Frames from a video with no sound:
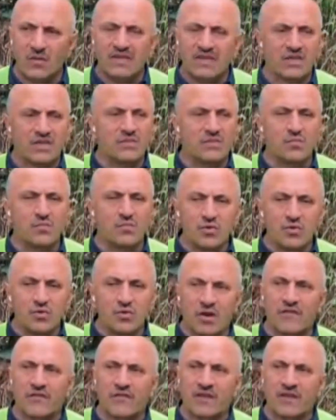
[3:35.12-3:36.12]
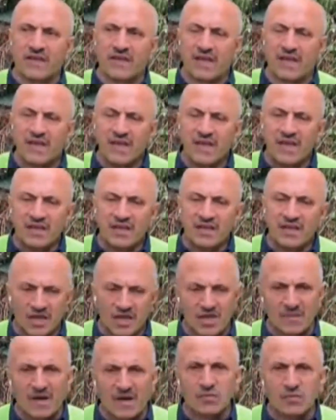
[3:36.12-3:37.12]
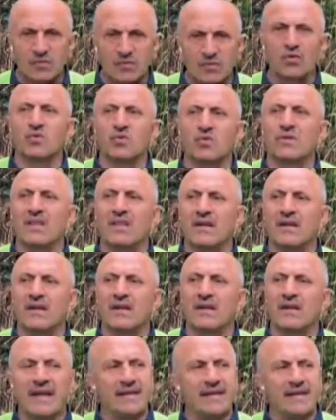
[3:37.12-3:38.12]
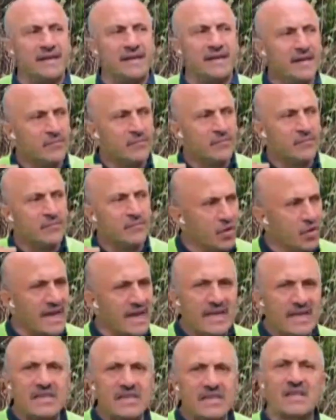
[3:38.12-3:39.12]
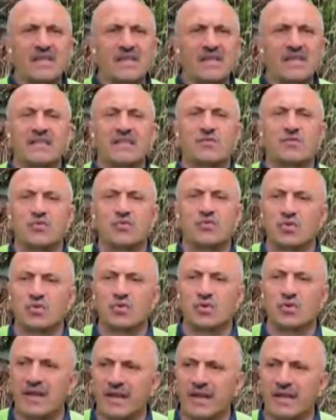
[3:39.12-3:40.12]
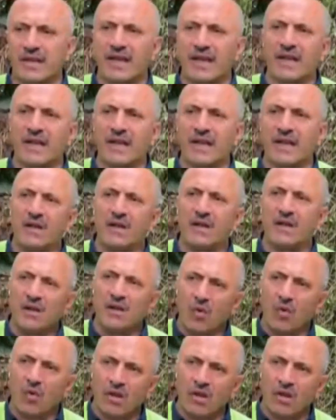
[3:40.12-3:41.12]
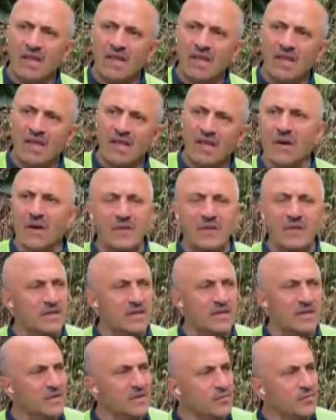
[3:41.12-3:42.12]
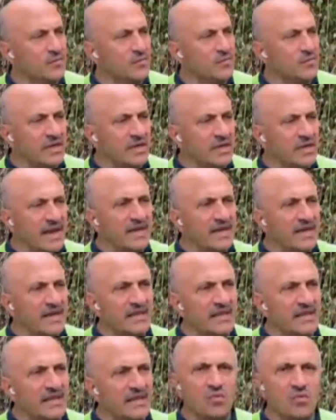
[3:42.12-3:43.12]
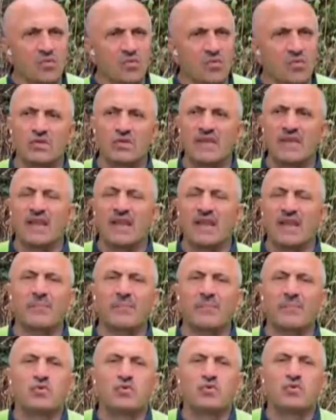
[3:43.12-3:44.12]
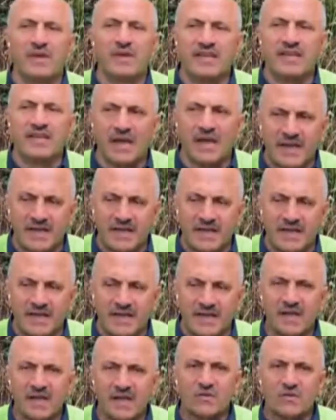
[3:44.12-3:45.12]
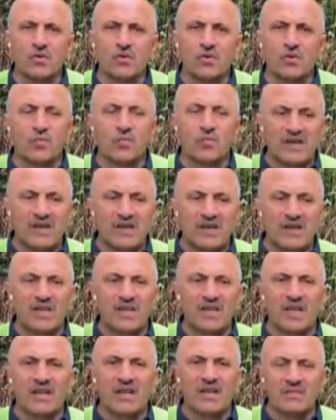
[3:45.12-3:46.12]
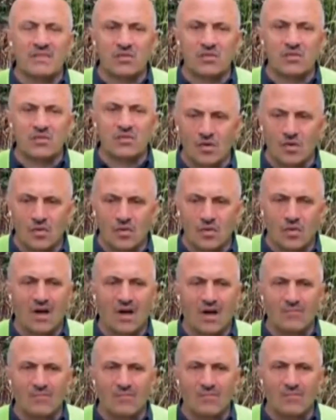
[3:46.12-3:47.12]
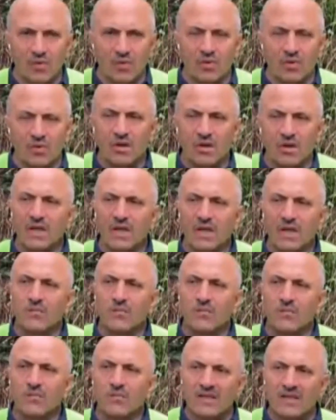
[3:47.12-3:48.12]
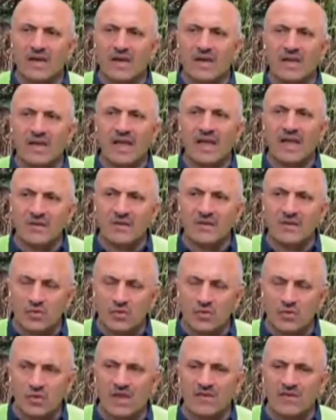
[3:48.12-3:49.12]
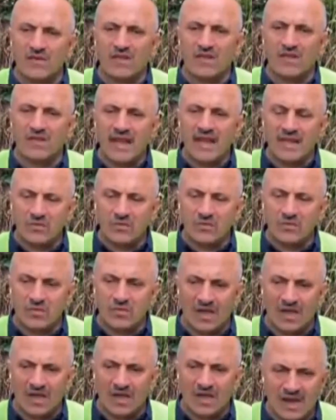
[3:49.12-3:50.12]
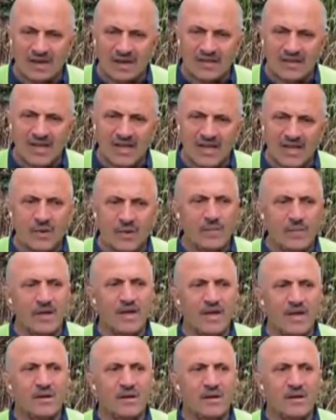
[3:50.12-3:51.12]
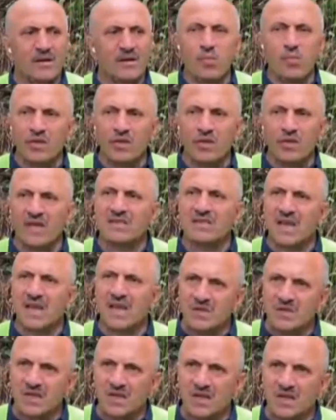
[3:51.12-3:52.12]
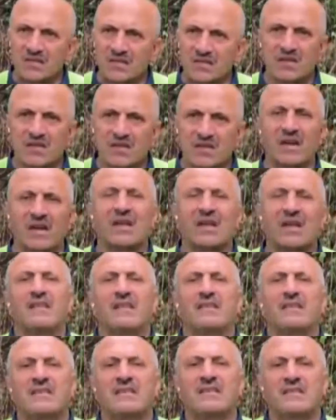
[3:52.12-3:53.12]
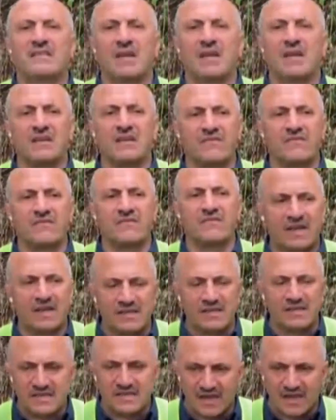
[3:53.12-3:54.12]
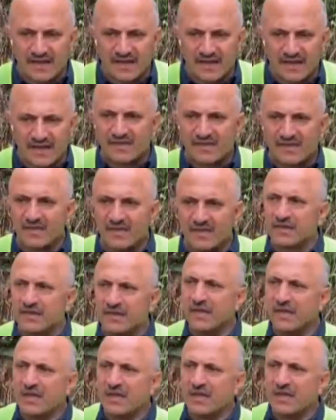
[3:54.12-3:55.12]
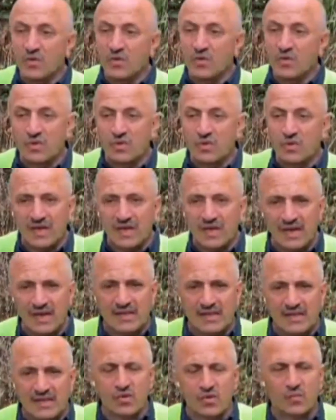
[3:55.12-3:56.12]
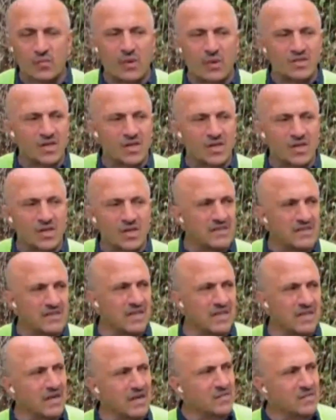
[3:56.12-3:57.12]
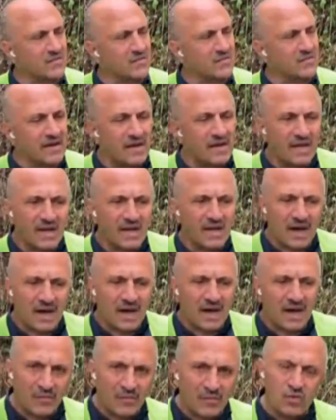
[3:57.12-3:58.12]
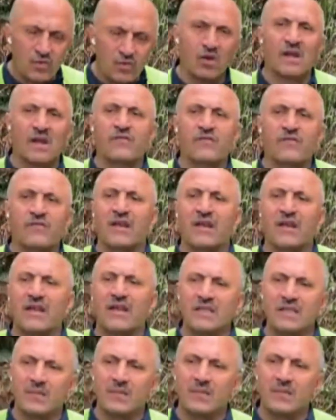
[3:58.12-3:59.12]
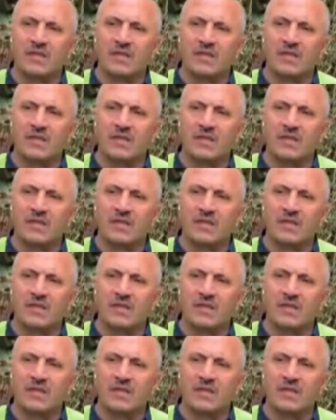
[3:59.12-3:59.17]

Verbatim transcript: olmadığı için bu coğrafyada yaşamak durumundalar. Yani bölge insanını suçlayarak yani orada ev yapılır mı, bu dere kenarında olur mu diyerek bir çözüme giremeyiz. Çünkü başka yerimiz yok olan bu Burada en düzgün evleri en güzel yerlerde yapıp bu bölgeye sahip çıkacağız. Karadeniz insanı vatanını seven insandır. Büyük şehirlerde çok başarılı insanlarımız var ama bu coğrafyayla